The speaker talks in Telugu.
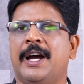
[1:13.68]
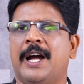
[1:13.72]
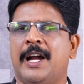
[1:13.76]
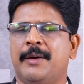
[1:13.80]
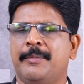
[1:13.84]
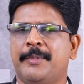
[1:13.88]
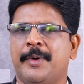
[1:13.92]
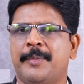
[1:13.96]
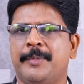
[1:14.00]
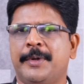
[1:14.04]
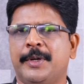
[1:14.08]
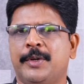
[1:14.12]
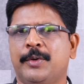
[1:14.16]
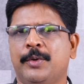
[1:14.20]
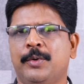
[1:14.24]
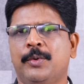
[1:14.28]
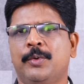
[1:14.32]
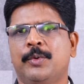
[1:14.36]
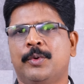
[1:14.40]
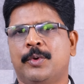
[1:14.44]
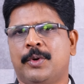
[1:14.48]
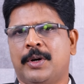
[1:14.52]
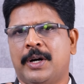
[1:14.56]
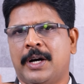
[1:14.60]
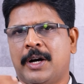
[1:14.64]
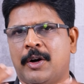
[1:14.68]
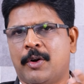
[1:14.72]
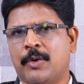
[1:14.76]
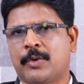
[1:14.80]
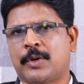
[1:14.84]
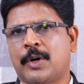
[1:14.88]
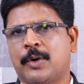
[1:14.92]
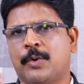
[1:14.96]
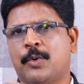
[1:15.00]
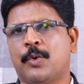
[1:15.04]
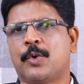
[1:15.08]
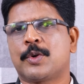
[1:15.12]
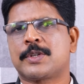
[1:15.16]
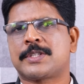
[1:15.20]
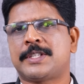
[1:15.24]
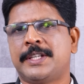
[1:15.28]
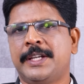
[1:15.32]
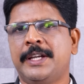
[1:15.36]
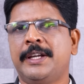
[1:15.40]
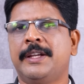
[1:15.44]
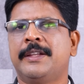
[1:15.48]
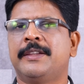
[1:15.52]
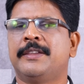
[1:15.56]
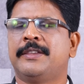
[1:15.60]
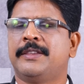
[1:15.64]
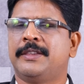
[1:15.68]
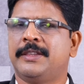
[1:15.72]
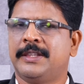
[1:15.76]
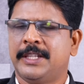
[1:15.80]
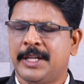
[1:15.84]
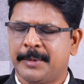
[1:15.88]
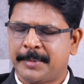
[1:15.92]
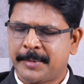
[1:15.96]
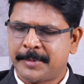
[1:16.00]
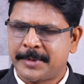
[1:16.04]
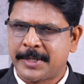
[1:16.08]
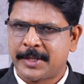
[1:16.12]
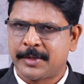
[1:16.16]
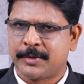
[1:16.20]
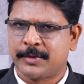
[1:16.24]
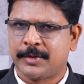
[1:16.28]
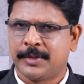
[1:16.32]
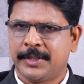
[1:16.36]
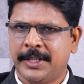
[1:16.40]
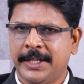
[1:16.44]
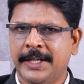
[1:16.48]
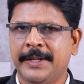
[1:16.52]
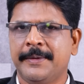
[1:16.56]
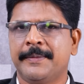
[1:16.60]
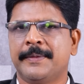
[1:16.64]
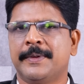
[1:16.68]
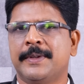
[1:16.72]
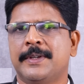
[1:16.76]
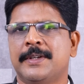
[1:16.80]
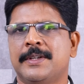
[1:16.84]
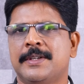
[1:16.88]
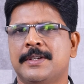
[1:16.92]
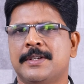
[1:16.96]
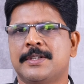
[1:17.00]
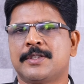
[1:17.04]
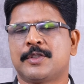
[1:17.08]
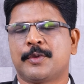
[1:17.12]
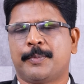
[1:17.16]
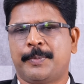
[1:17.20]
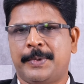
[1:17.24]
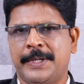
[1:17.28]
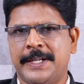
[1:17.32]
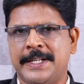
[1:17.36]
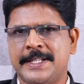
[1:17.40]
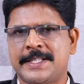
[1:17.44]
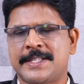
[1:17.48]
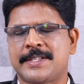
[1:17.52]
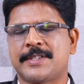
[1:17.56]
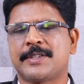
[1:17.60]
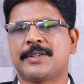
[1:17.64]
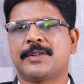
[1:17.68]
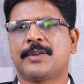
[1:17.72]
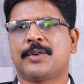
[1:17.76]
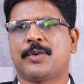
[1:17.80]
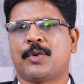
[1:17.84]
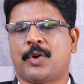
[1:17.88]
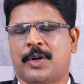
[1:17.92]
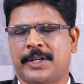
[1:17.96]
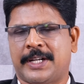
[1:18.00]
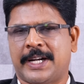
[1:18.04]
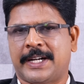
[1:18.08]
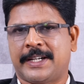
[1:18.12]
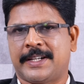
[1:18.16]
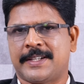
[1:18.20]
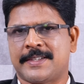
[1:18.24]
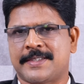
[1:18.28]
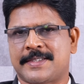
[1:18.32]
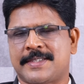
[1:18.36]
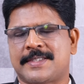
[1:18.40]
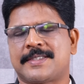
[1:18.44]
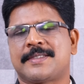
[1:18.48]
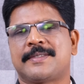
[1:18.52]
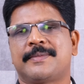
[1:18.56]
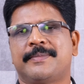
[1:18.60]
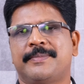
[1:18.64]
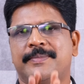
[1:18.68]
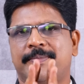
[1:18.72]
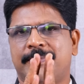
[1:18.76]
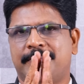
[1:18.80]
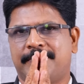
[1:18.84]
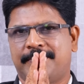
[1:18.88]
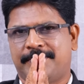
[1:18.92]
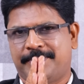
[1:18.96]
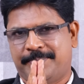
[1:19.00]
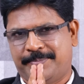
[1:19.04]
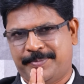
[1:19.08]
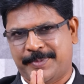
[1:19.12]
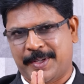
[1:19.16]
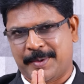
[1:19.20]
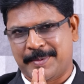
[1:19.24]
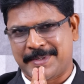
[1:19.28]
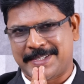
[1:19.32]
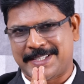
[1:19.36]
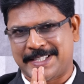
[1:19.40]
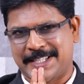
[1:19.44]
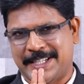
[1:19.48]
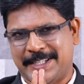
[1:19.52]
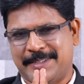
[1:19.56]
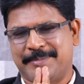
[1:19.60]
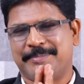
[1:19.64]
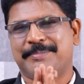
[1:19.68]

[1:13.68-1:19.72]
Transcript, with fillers: అండ్ మేము మీకు ఆ ఒక కోర్స్ని నేర్పడం జరుగుతుంది సో ప్లీజ్ కాంటాక్టర్స్ నమస్తే